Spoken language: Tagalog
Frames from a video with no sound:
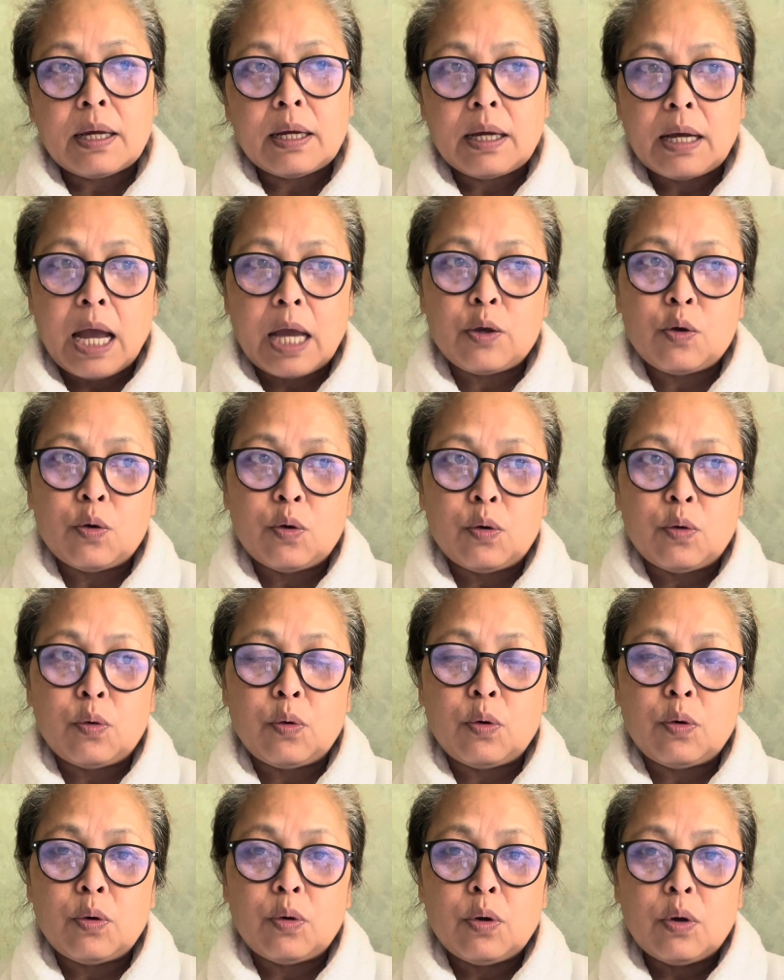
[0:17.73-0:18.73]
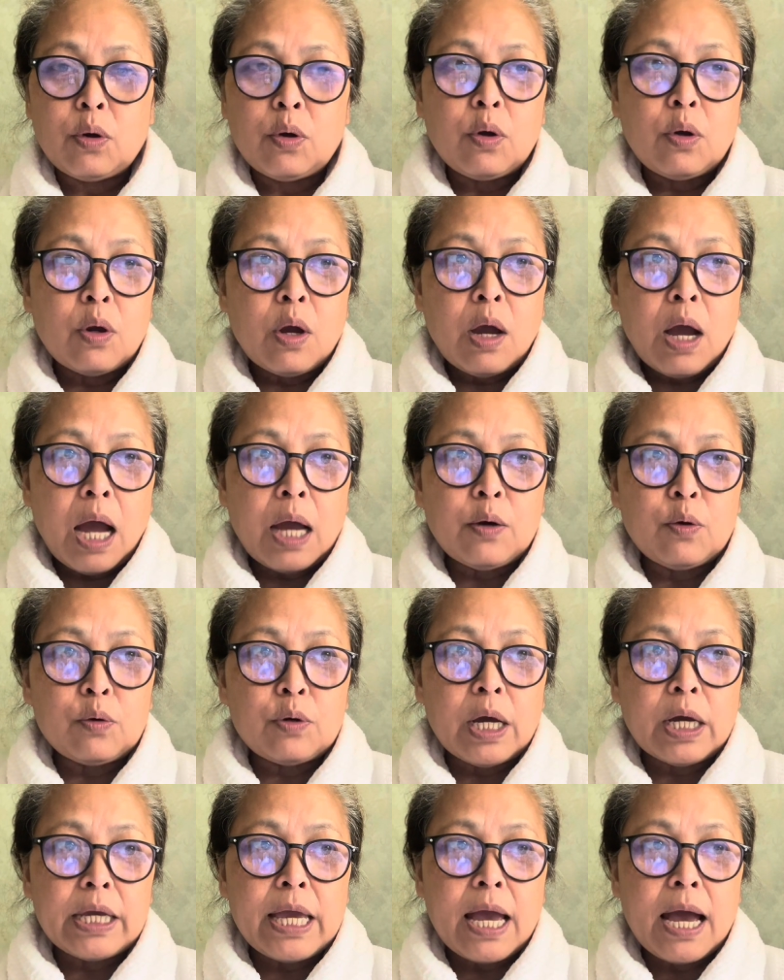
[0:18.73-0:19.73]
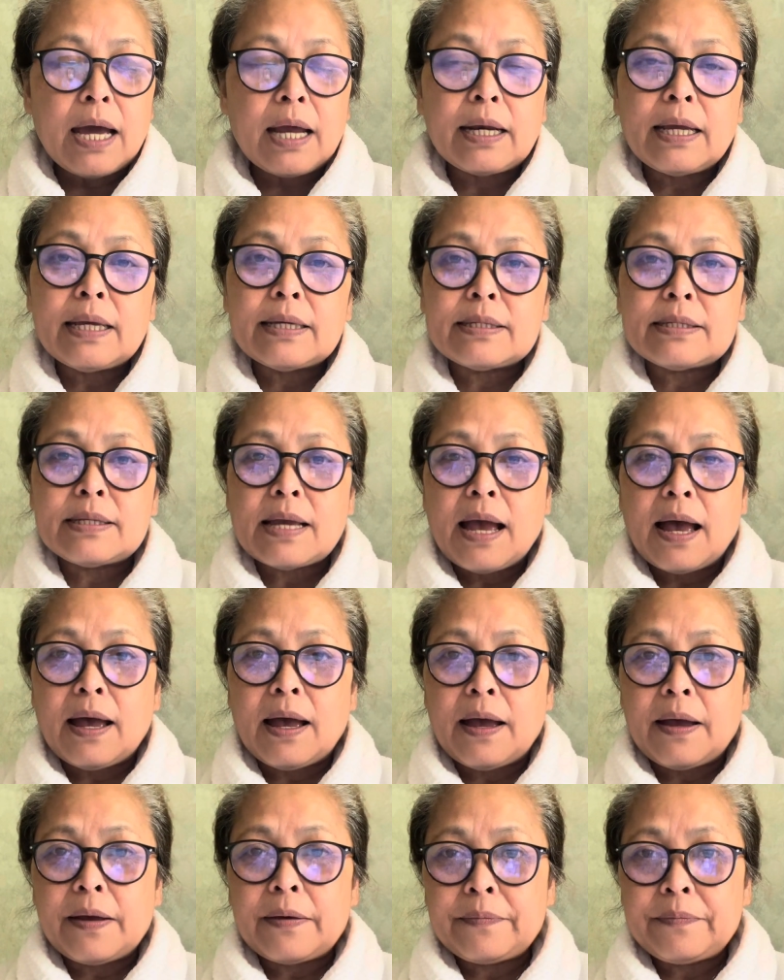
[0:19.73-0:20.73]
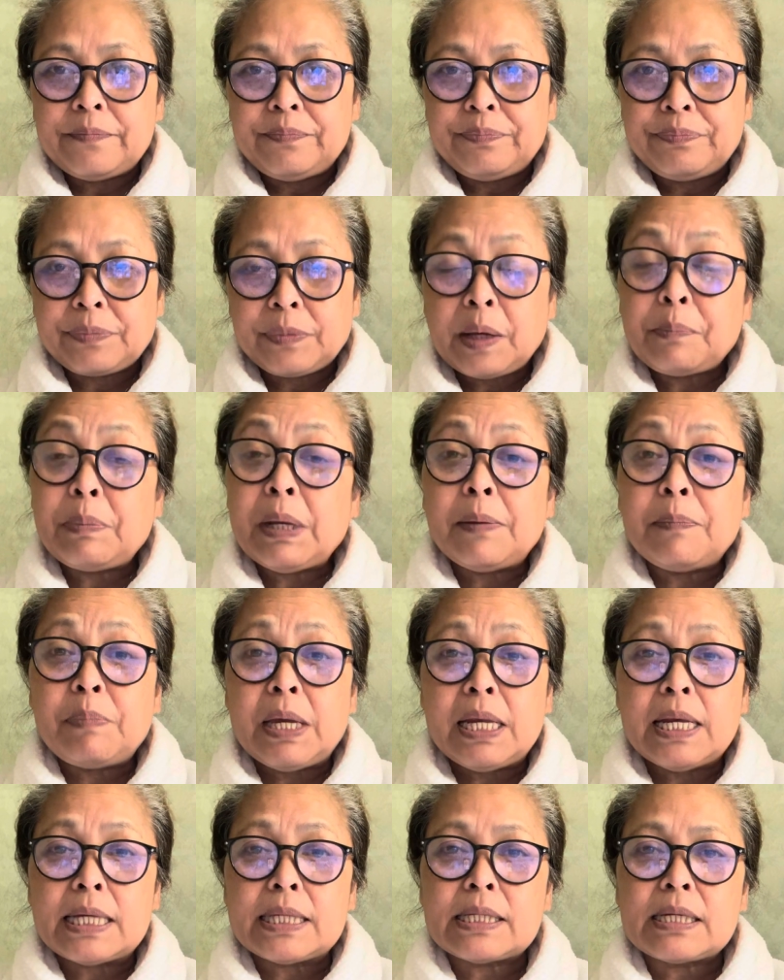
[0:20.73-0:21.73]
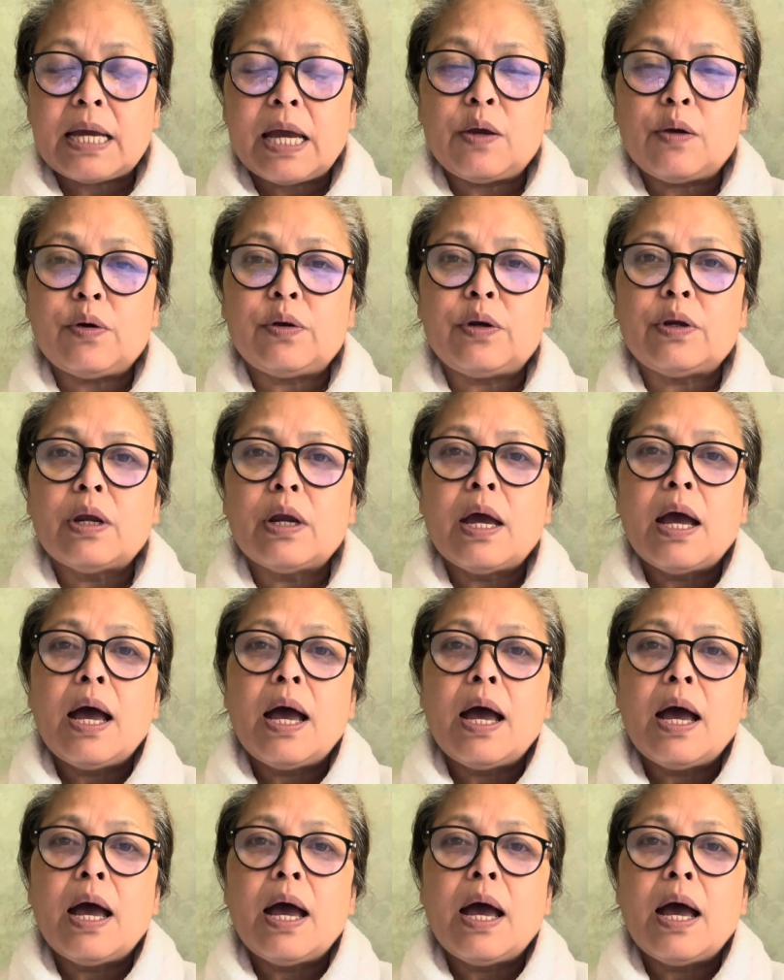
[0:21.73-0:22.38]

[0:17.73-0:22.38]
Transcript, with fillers: ngayong anong nangyari sa Pilipinas ngayon.